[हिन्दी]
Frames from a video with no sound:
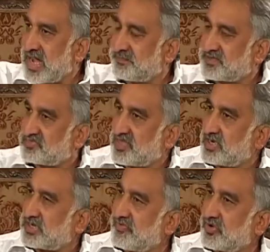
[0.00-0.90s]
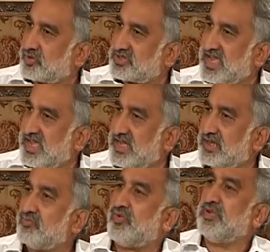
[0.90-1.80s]
आपके से रिकवर होता है
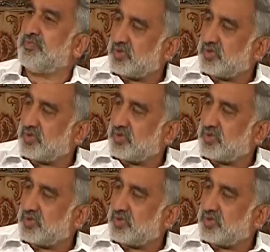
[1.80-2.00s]
वो भी